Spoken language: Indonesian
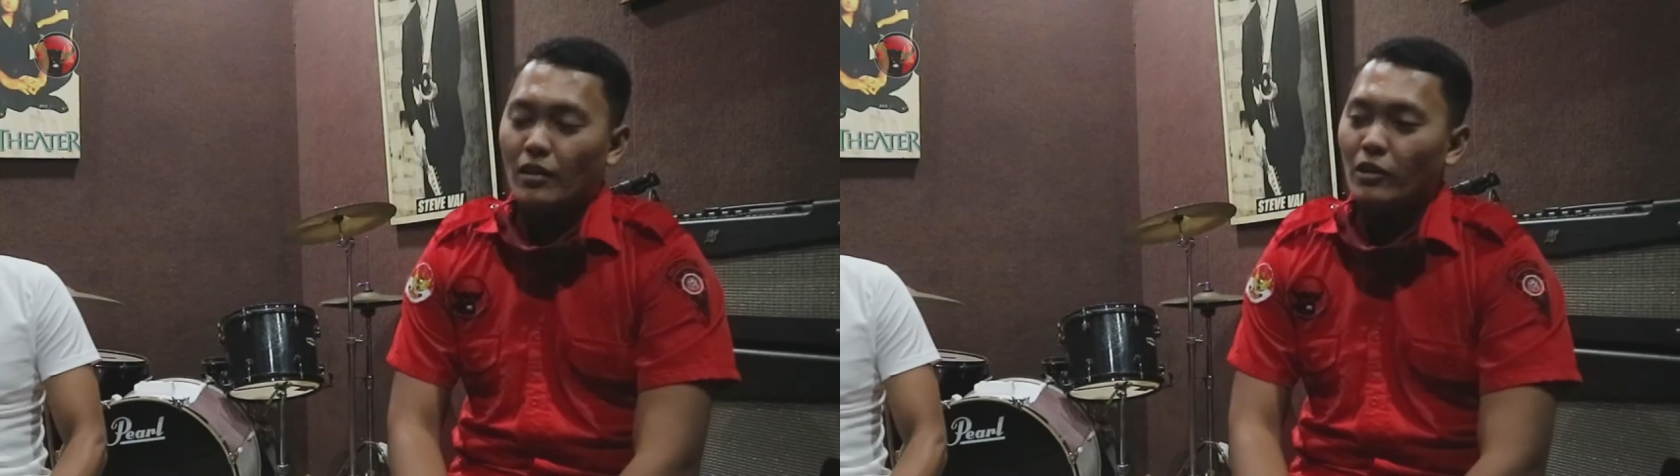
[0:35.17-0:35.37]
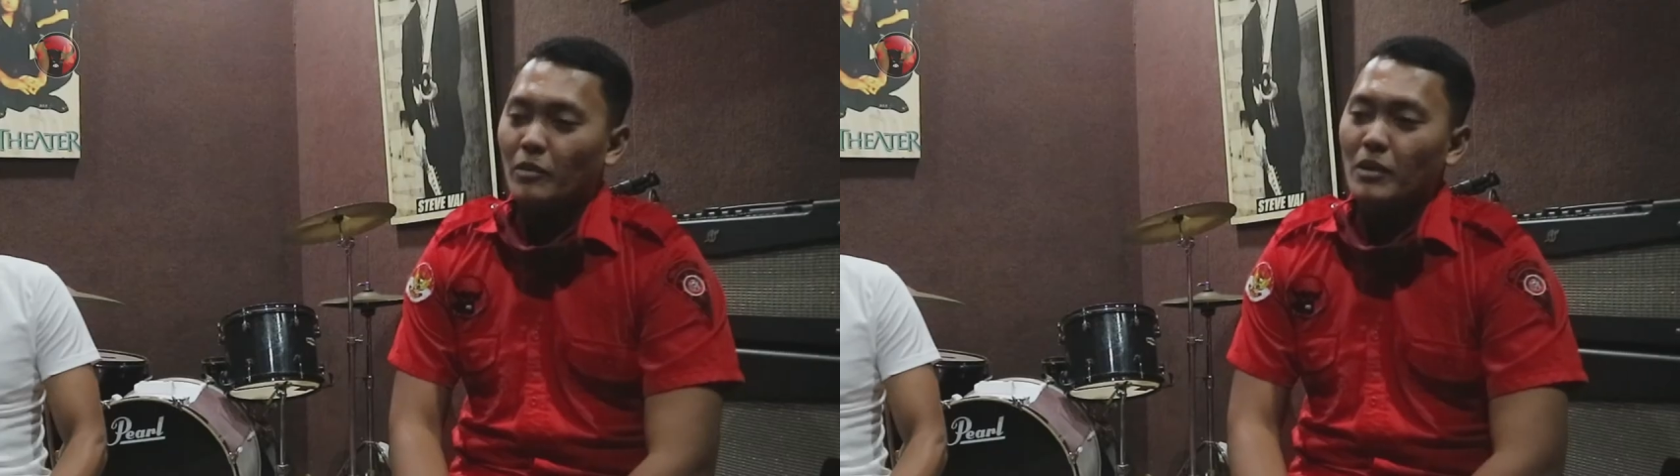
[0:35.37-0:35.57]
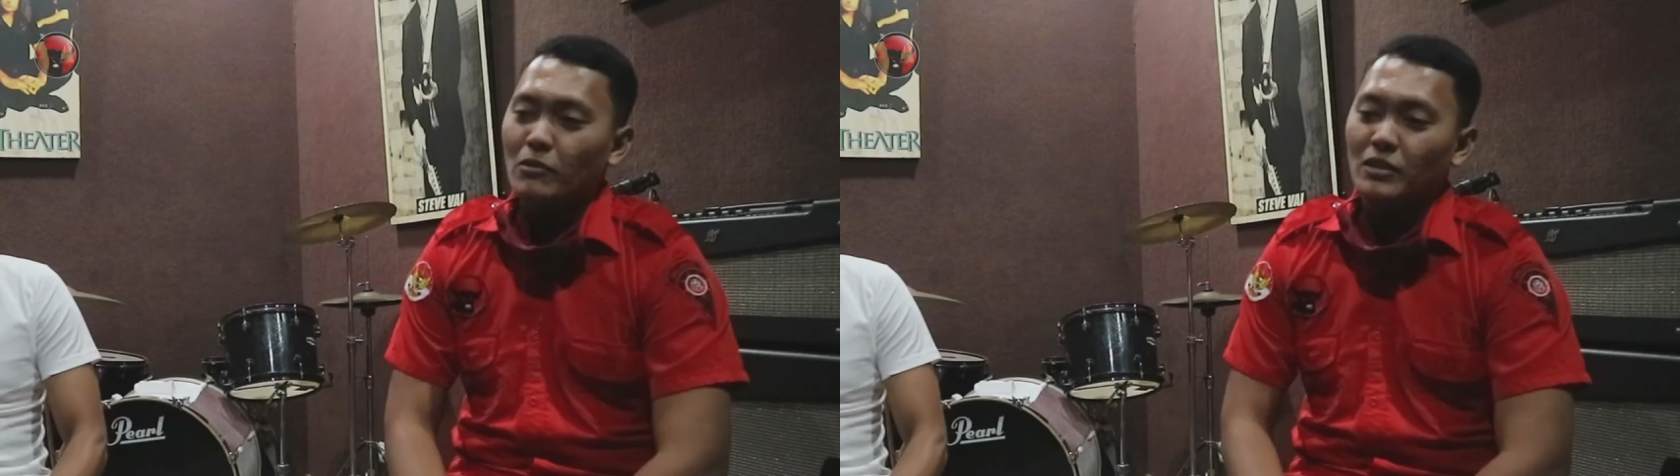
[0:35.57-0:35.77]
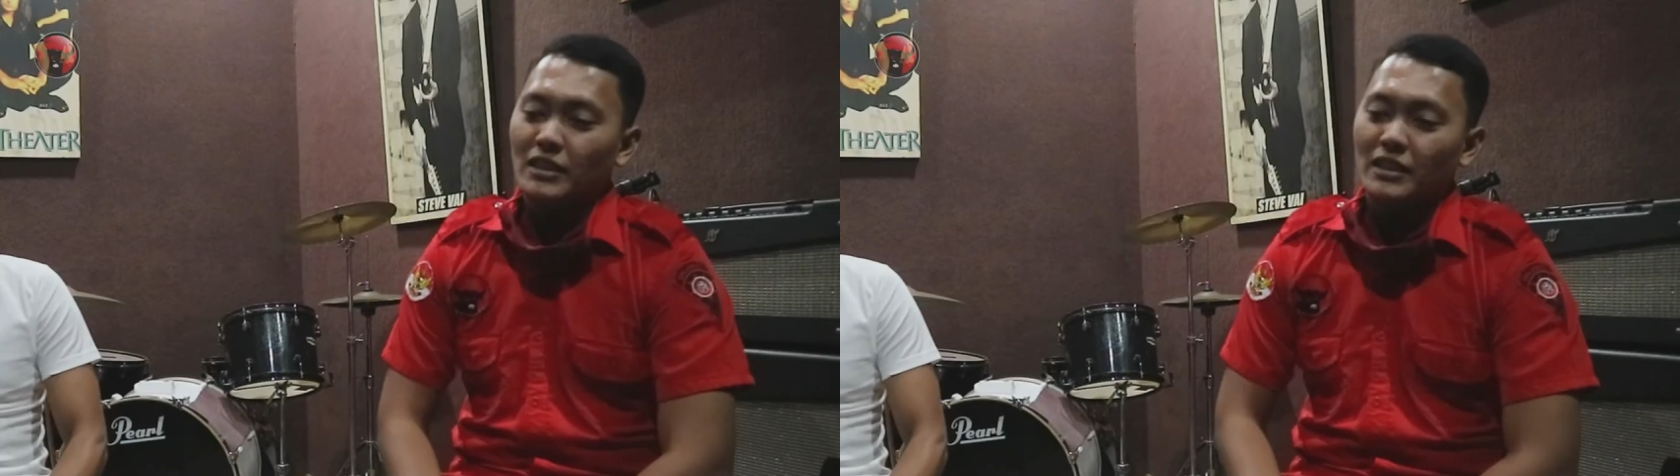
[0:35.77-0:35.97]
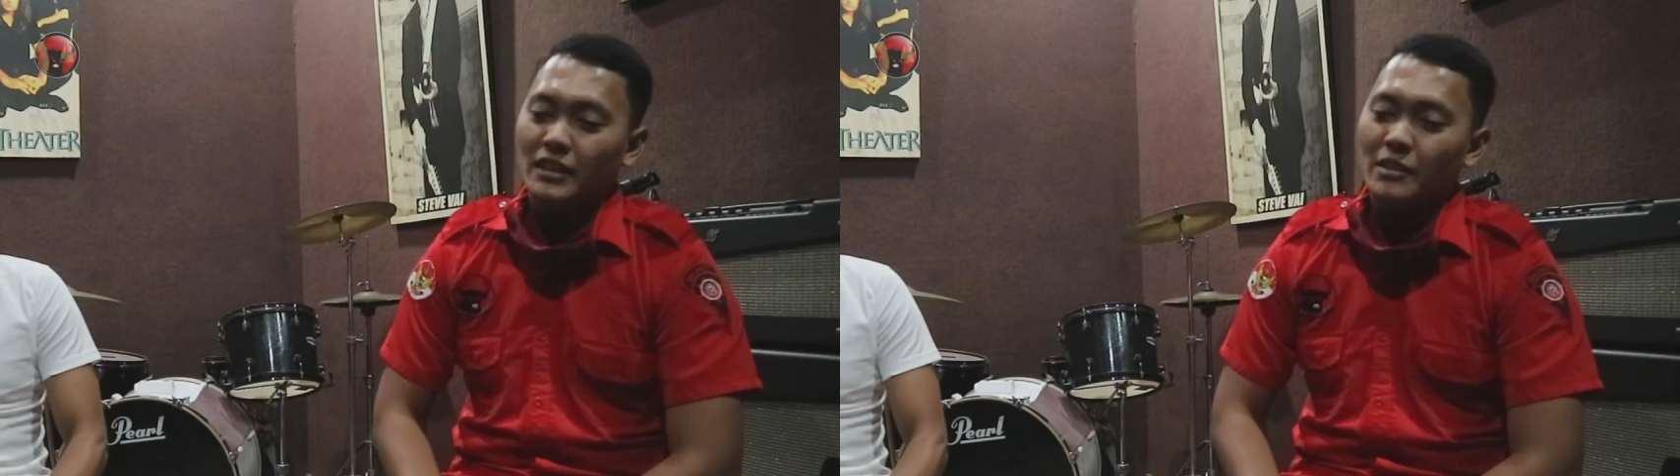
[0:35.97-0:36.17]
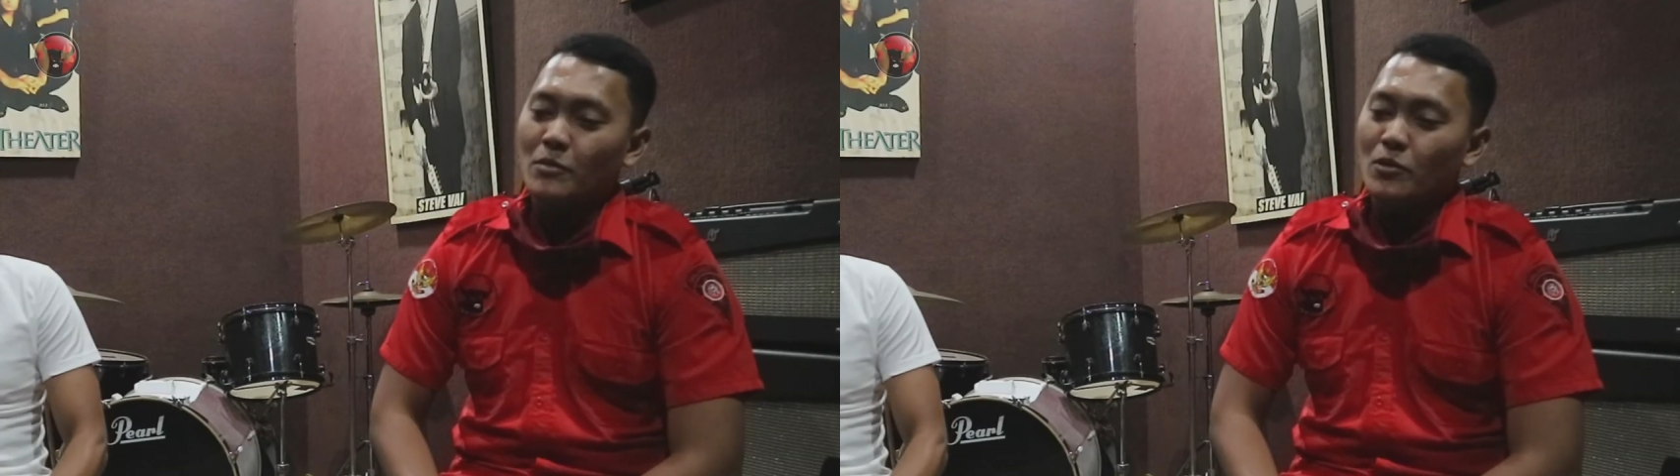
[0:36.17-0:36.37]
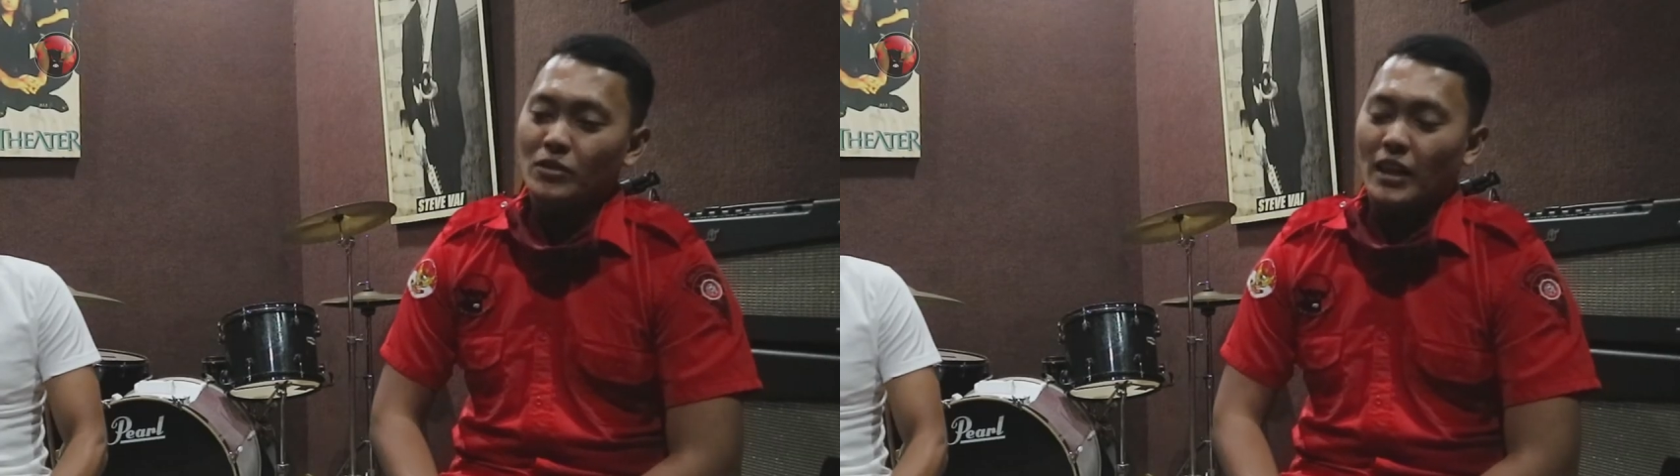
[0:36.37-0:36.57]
Oke, Bang, gue di sini mau